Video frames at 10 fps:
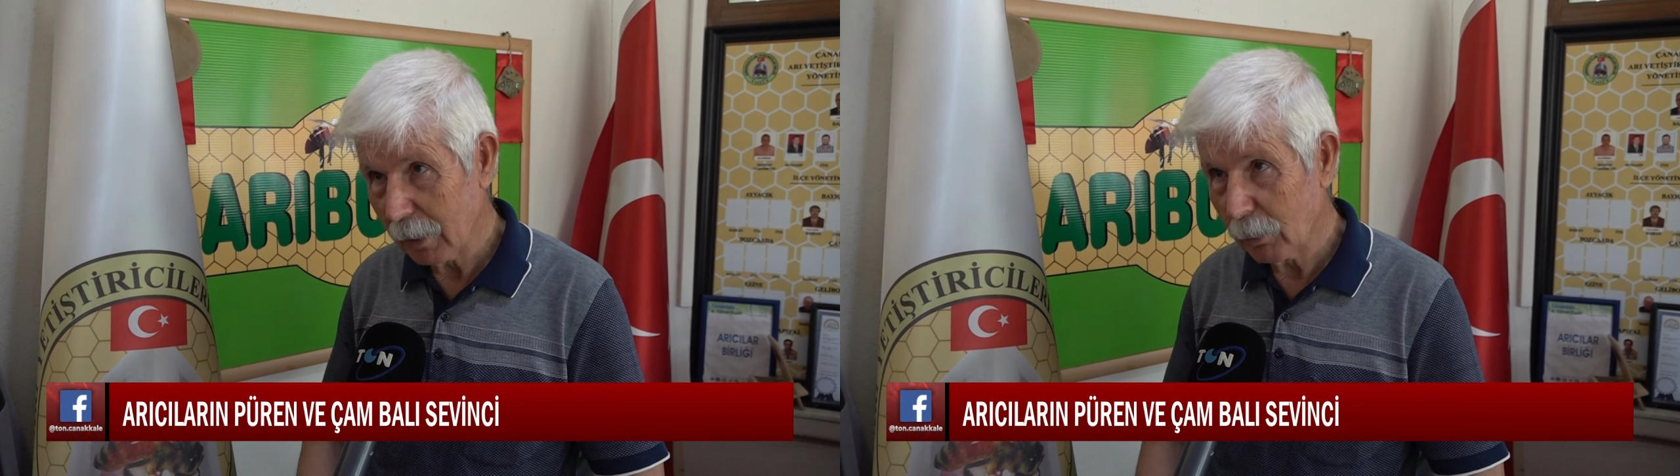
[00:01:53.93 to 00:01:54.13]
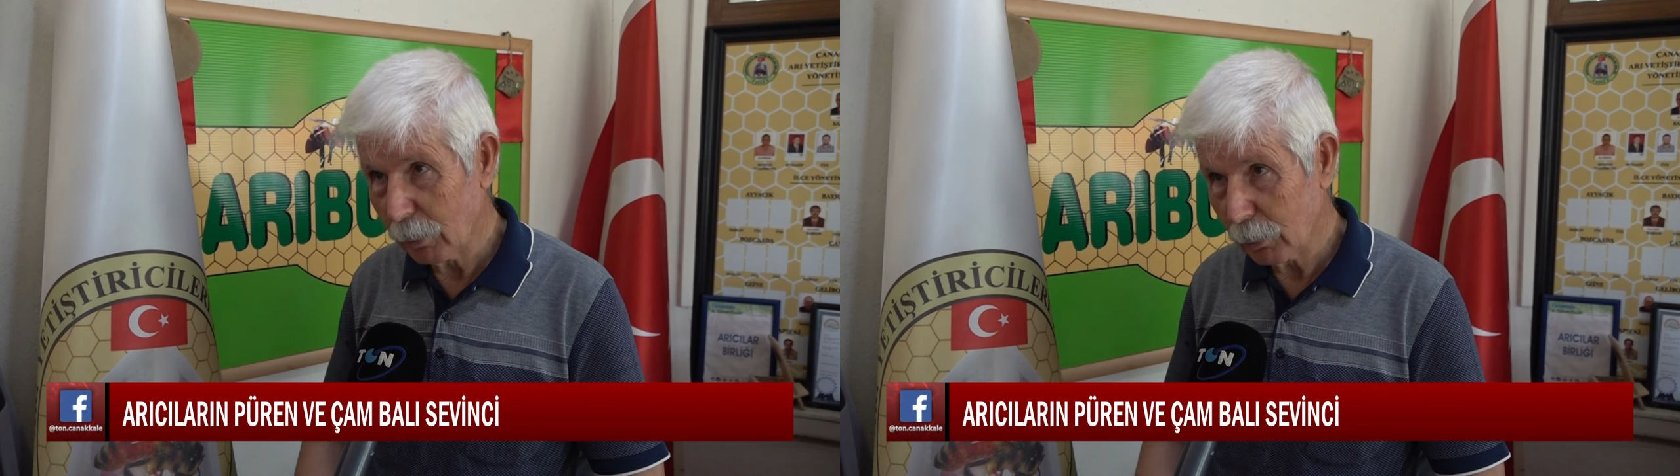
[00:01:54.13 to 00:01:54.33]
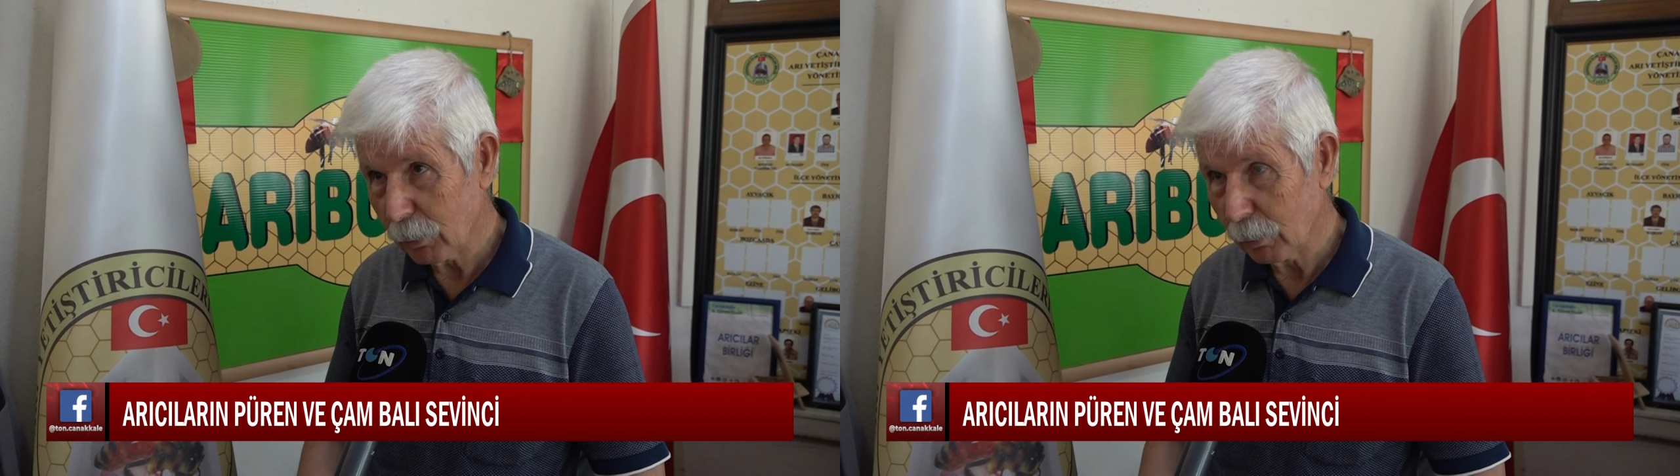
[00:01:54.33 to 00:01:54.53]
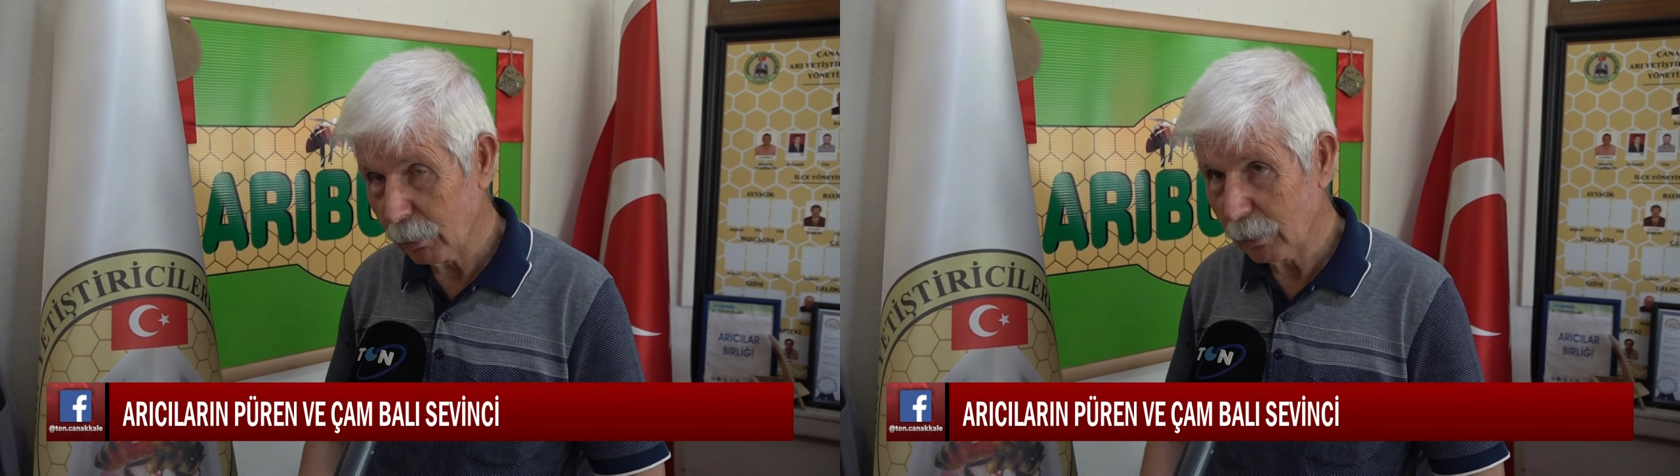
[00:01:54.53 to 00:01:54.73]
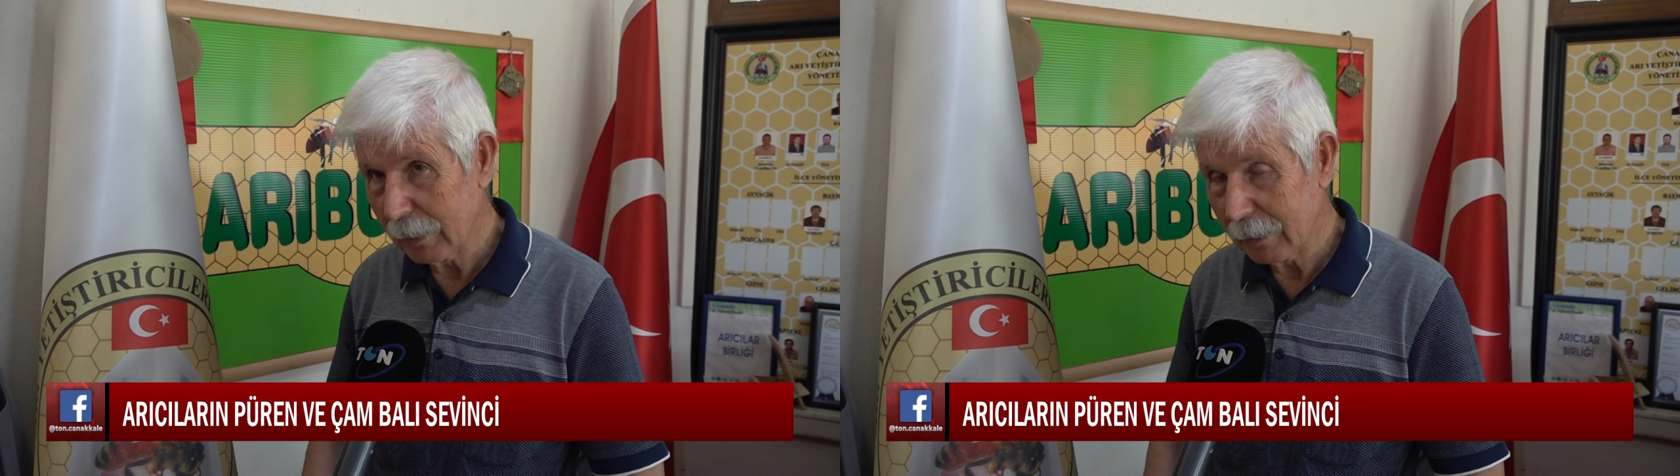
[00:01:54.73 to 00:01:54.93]

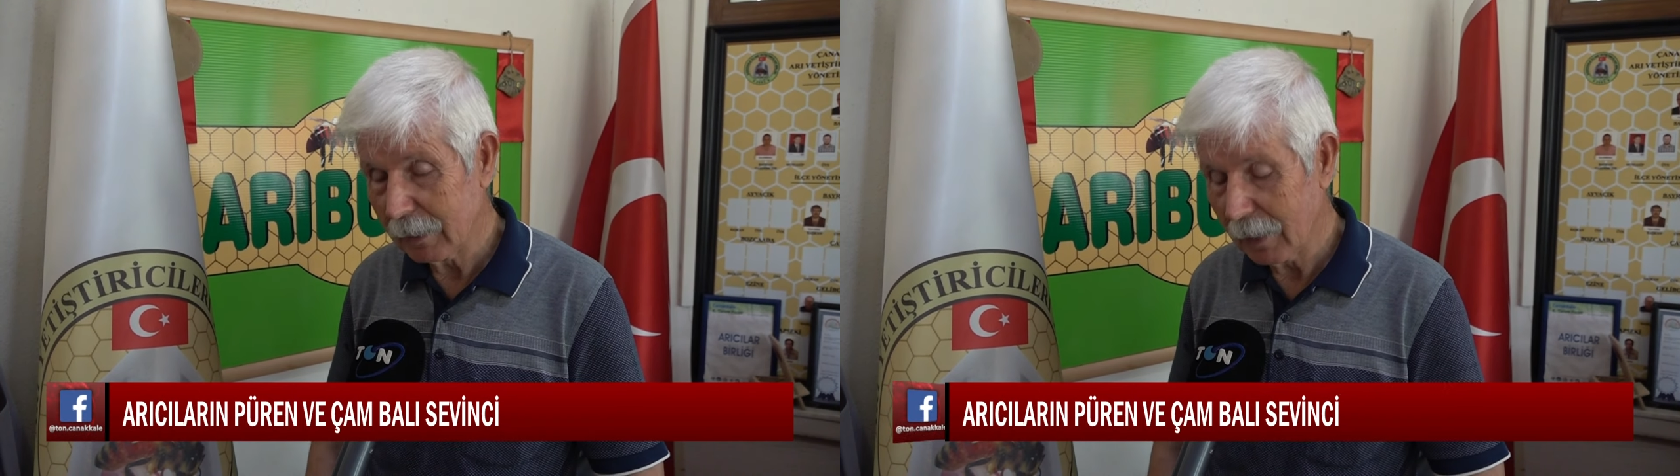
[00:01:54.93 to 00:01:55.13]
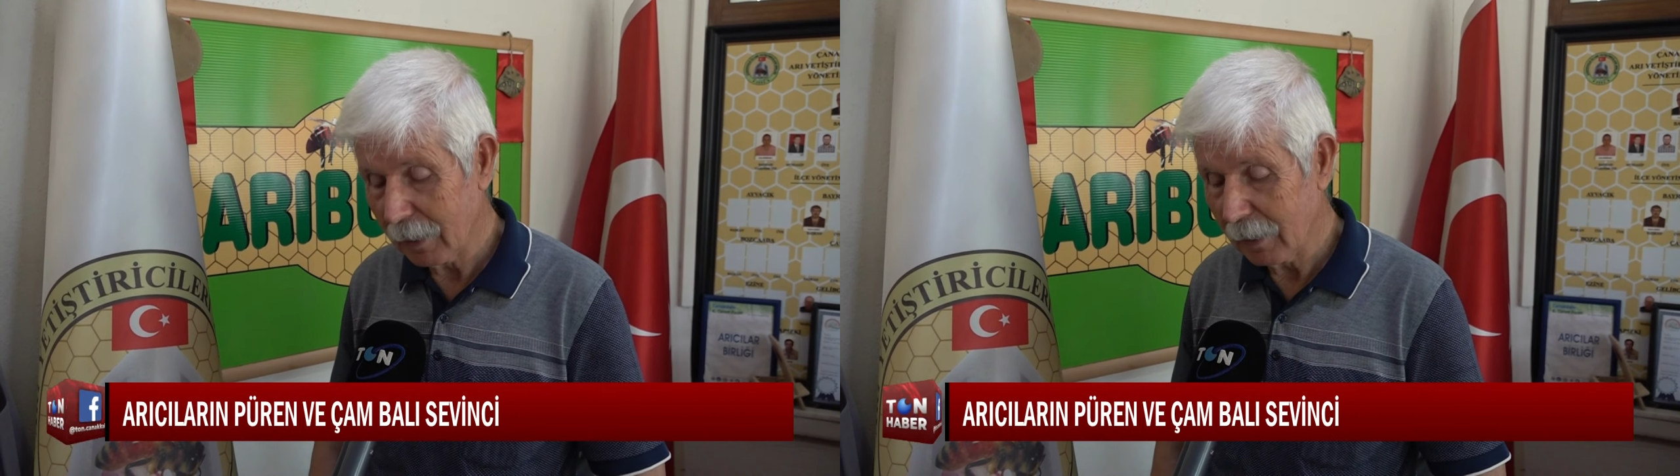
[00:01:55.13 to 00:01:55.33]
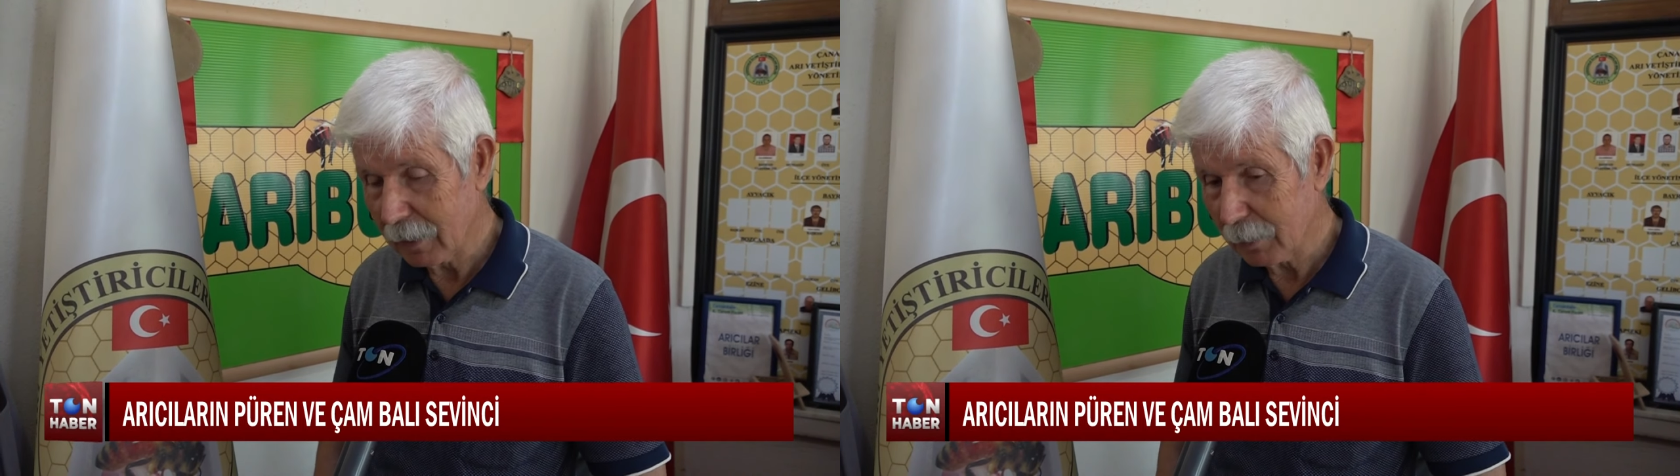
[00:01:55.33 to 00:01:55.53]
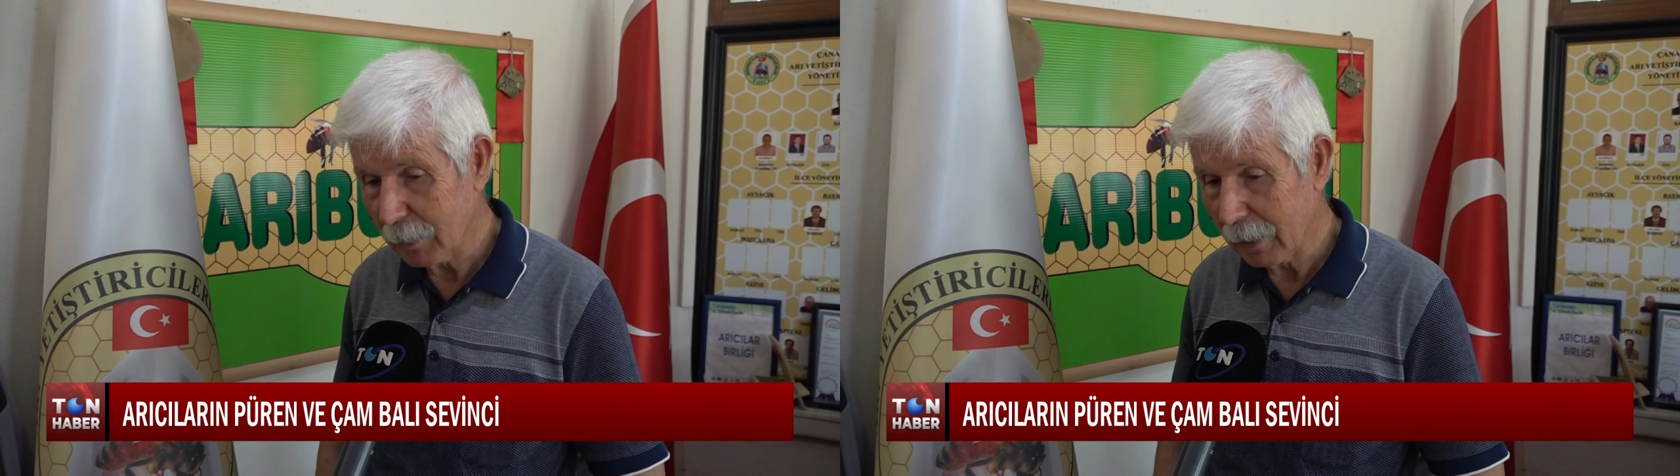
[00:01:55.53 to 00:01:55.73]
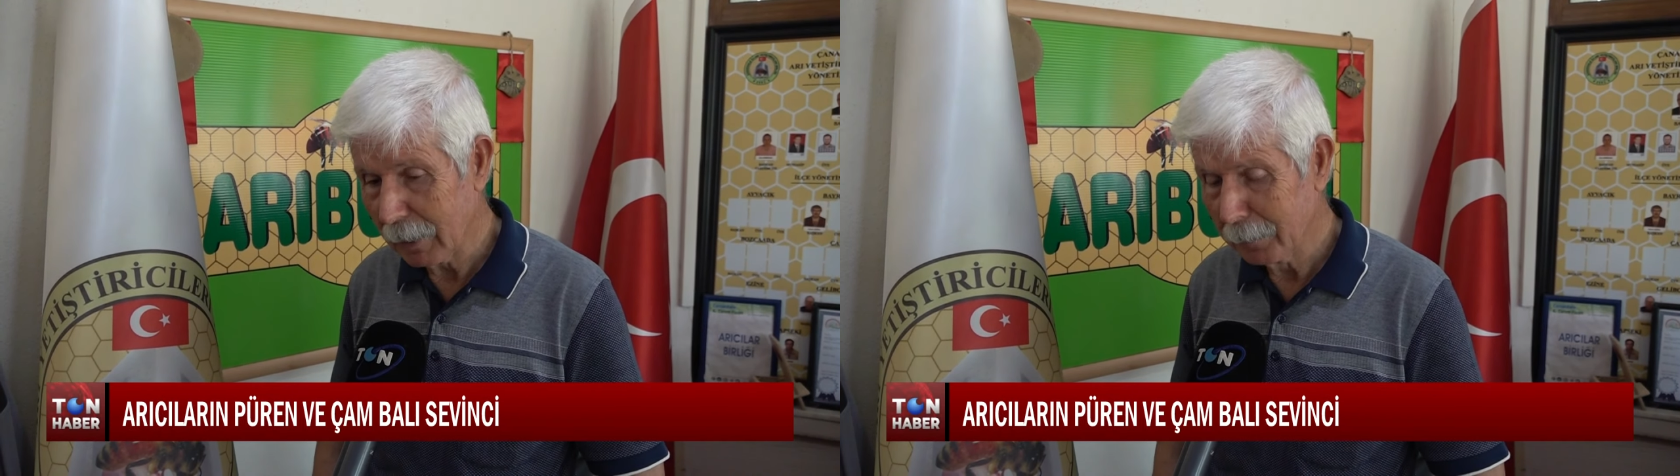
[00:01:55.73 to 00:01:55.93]
konuşulduğu din, şey
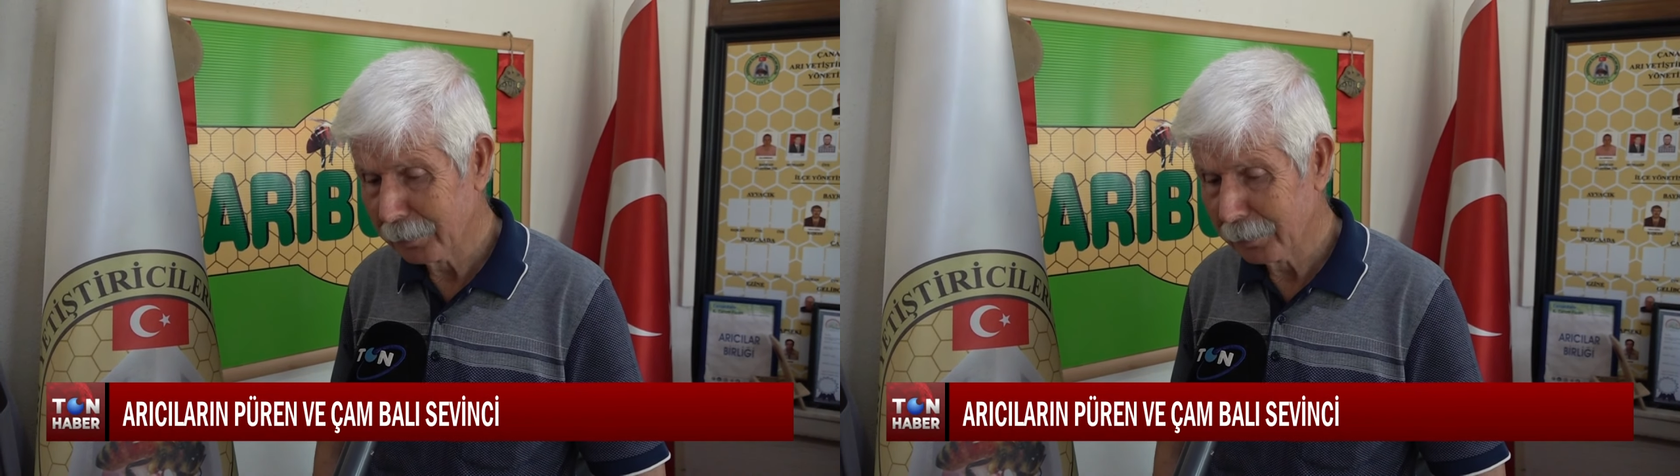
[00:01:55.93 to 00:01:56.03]
ismiyle